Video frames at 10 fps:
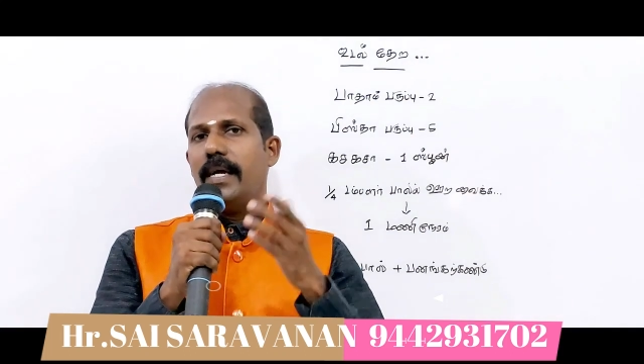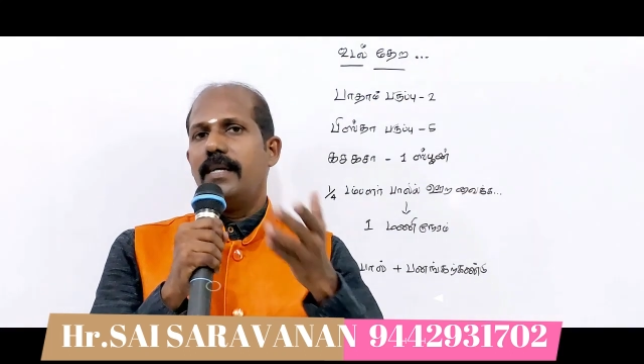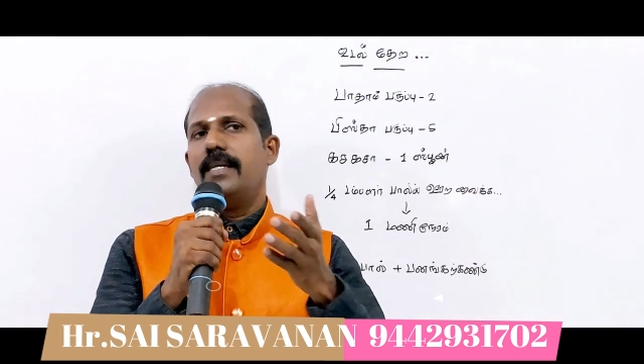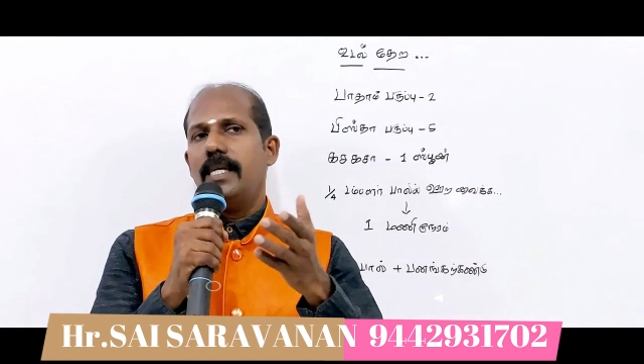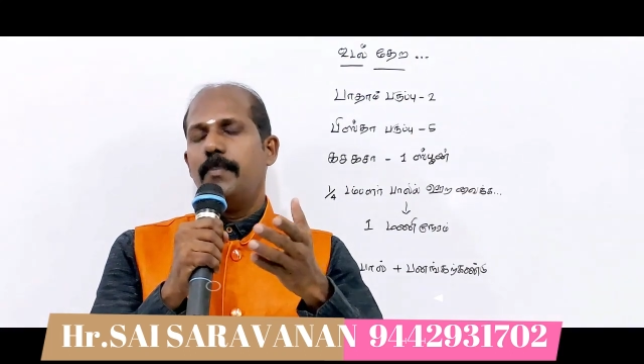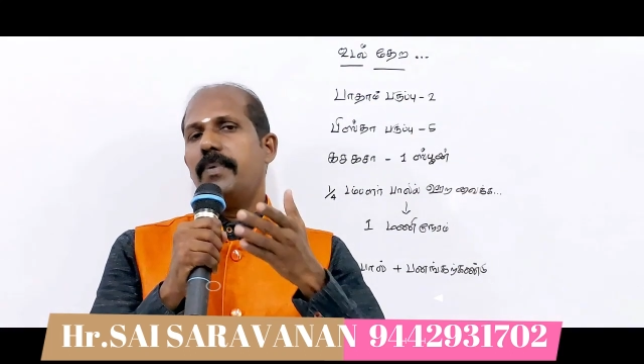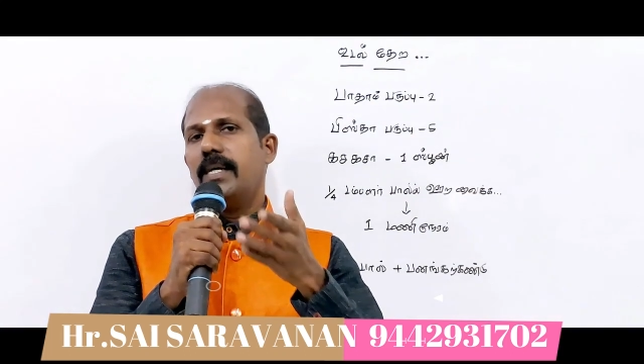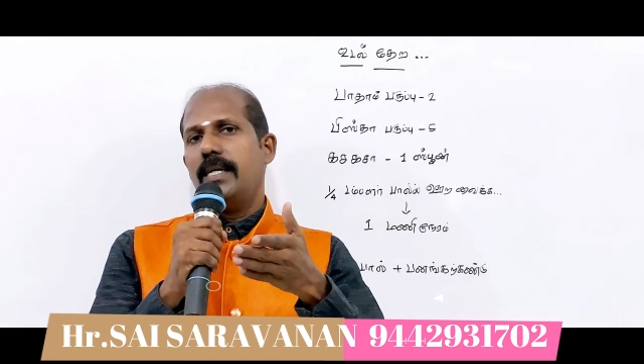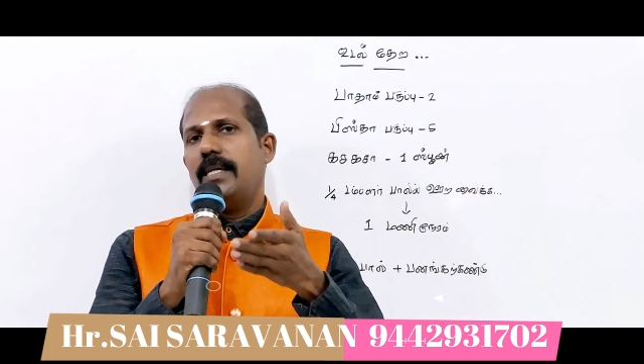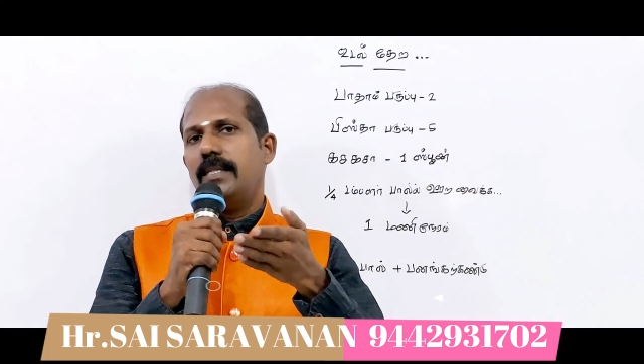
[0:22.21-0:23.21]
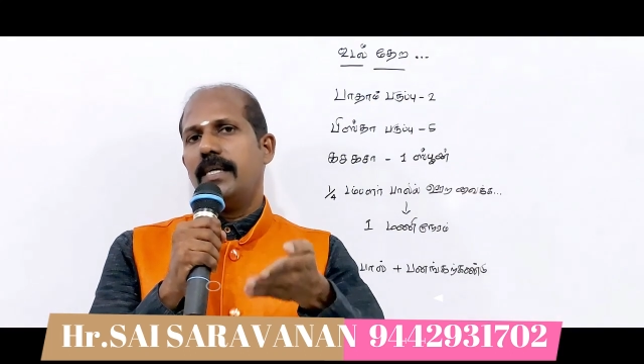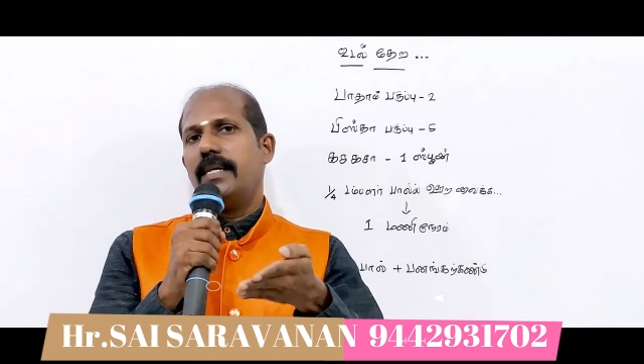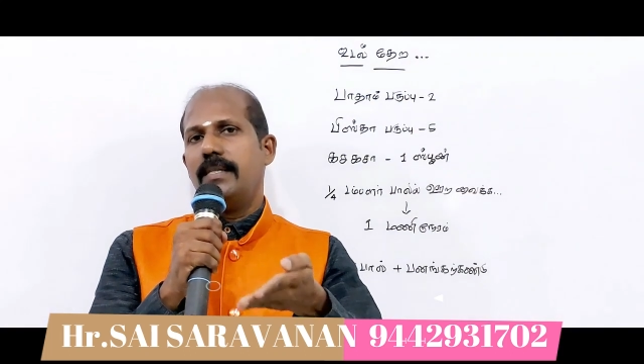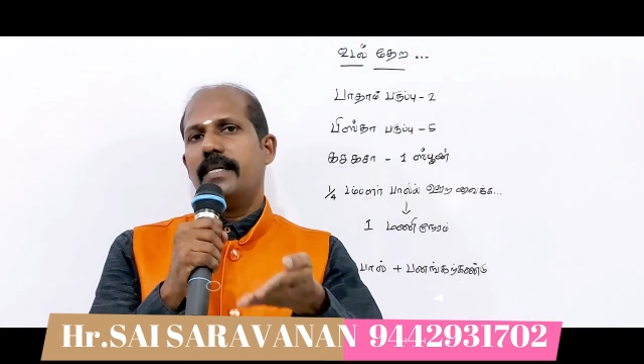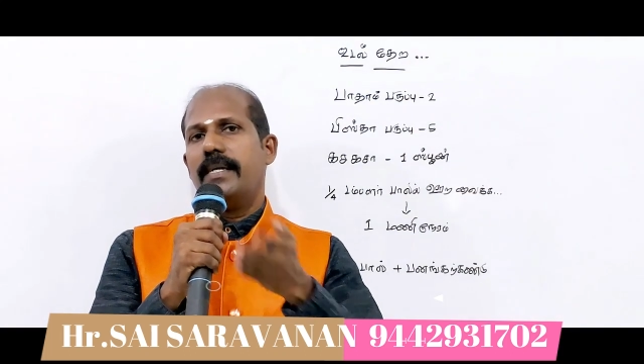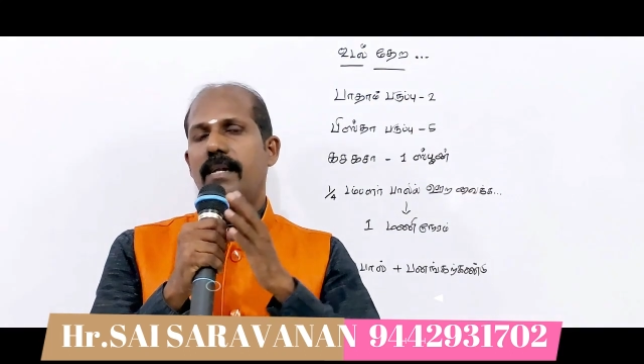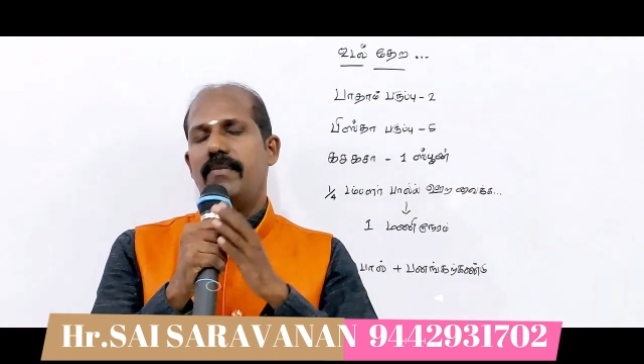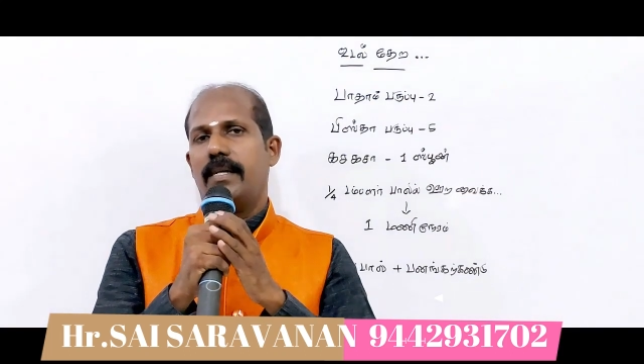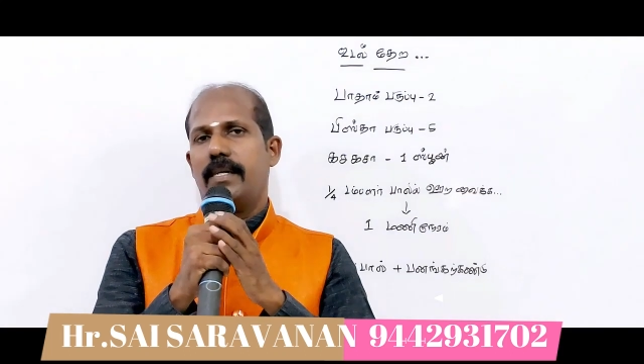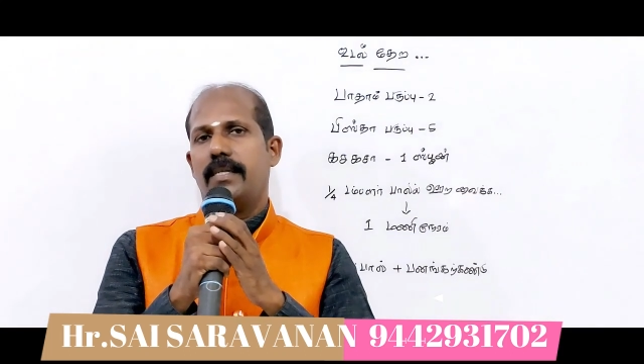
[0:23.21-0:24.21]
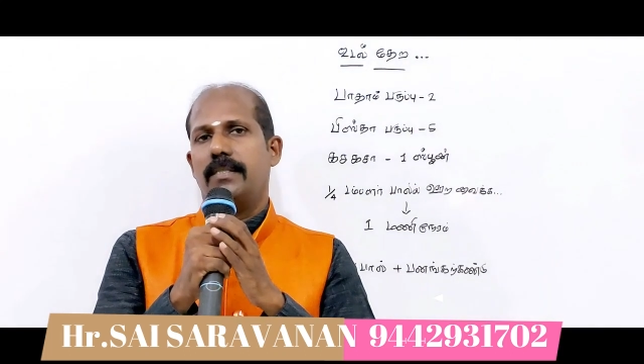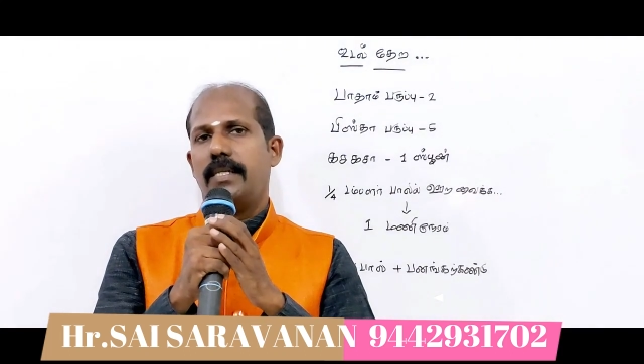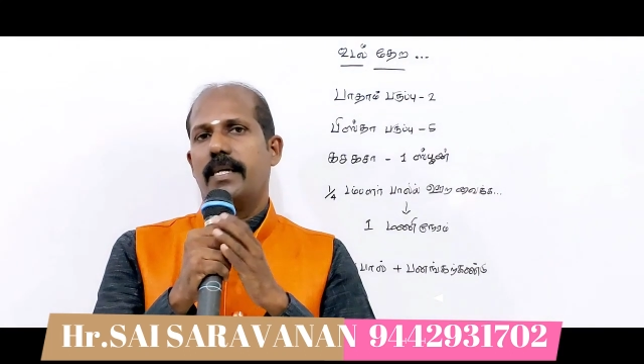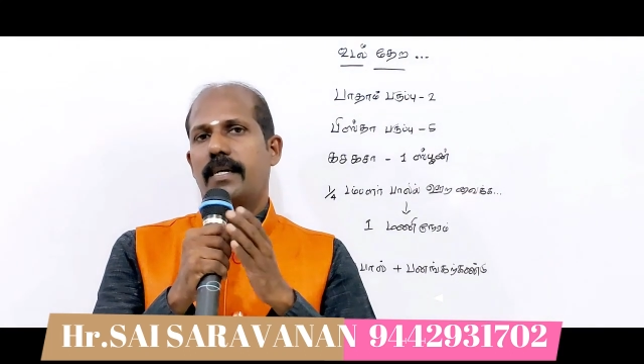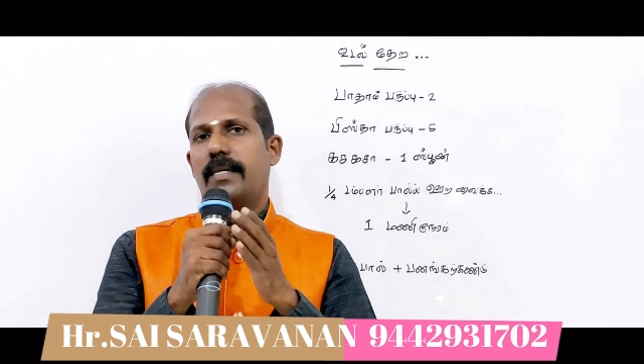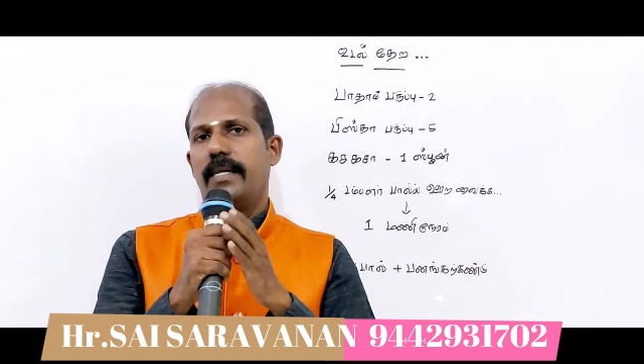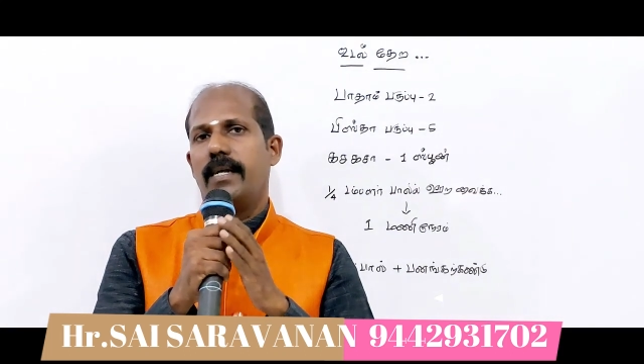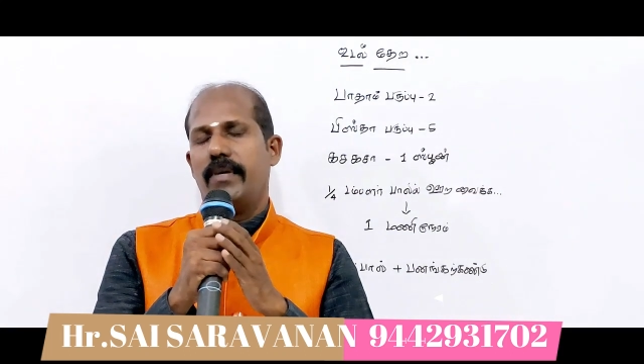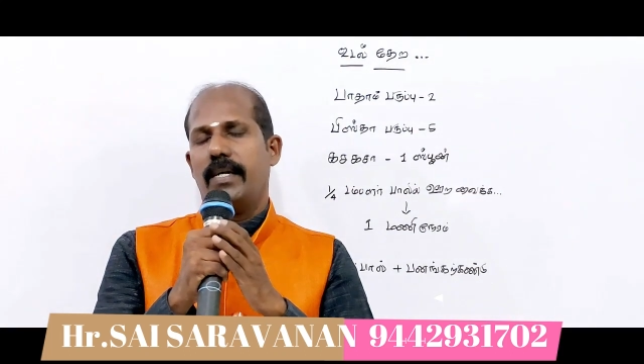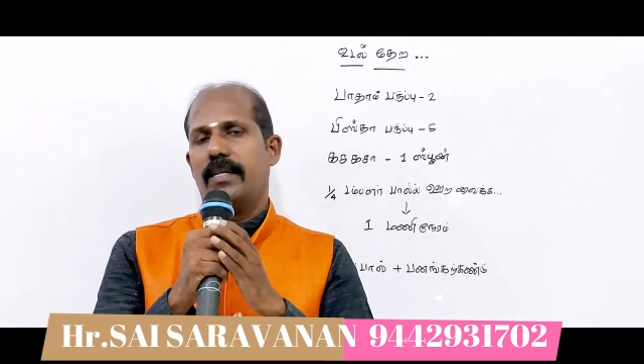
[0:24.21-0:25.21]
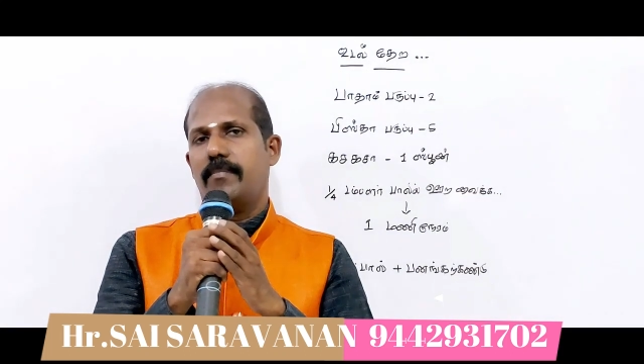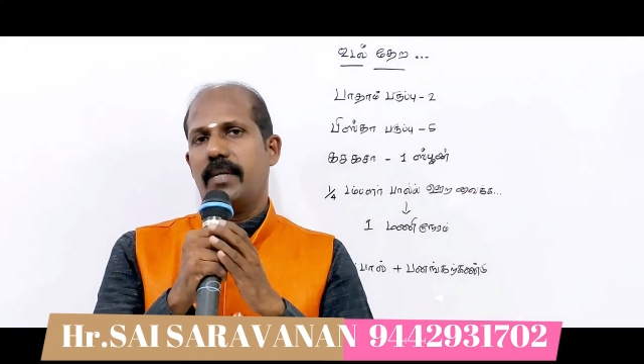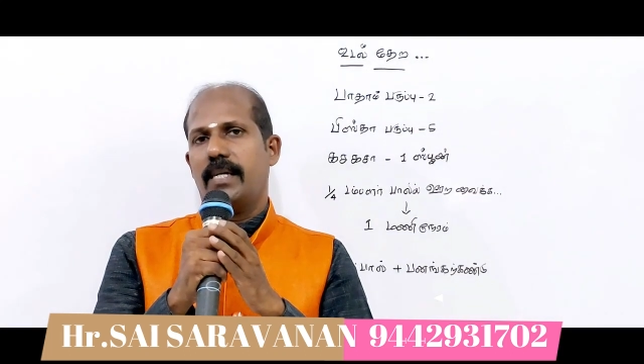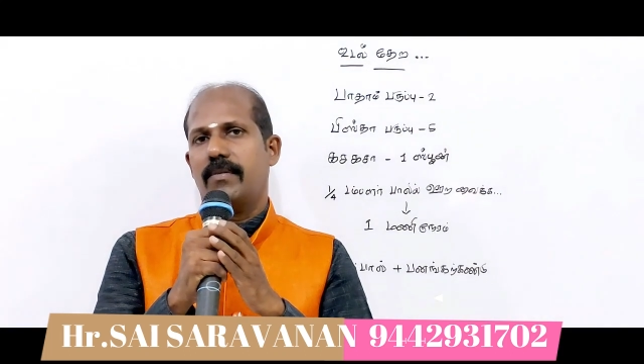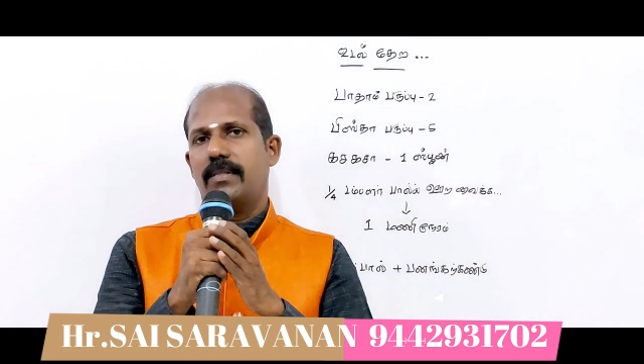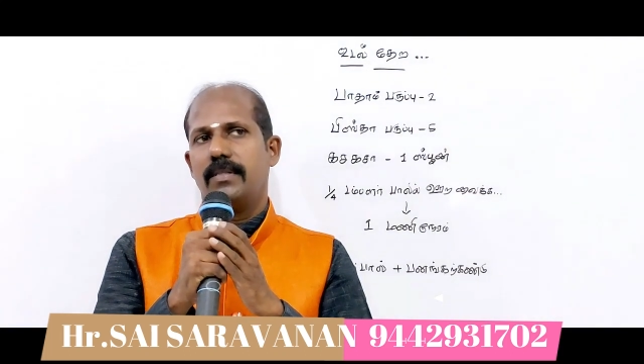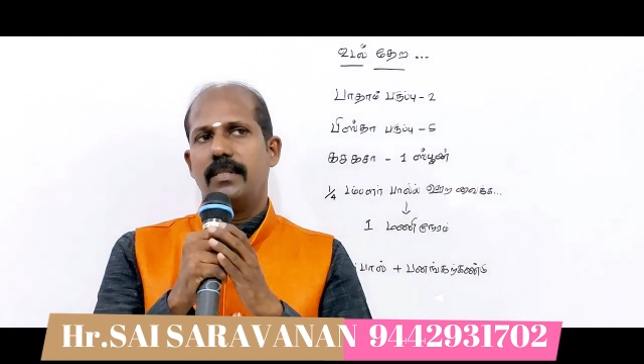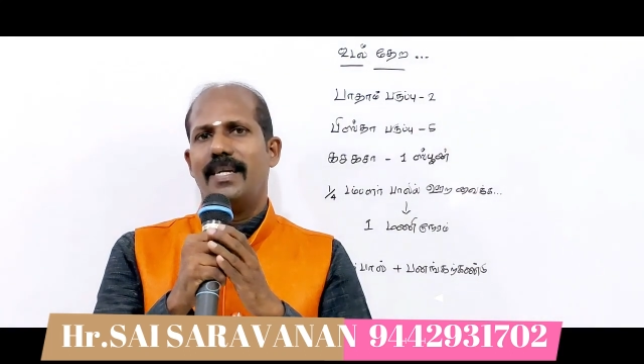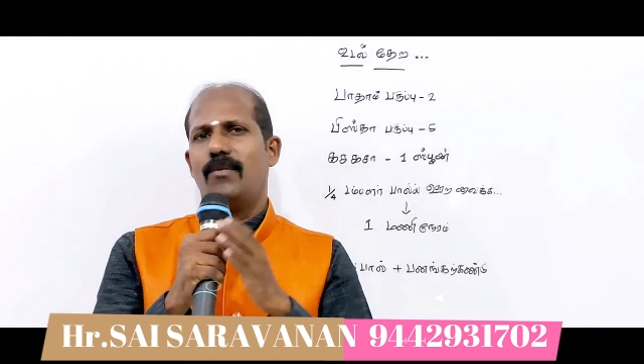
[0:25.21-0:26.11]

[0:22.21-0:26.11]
என்ன இப்போ இந்த இந்த கேள்வி என்ன இன்றைக்கான கேள்வி என்ன அப்படின்னா வந்து